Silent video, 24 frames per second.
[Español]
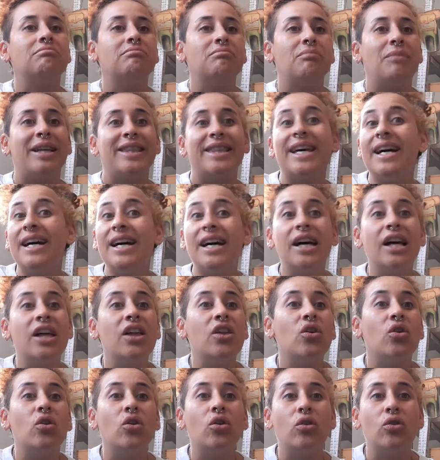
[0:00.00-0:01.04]

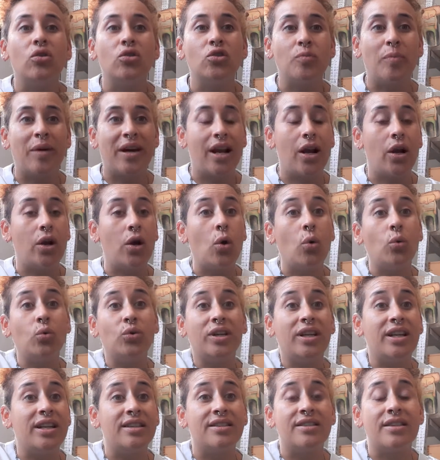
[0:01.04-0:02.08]
mandados, para no
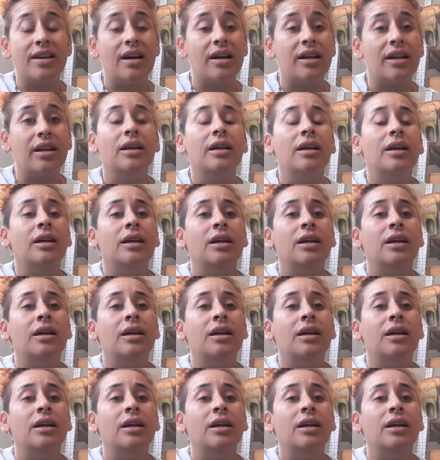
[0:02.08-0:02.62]
utilizar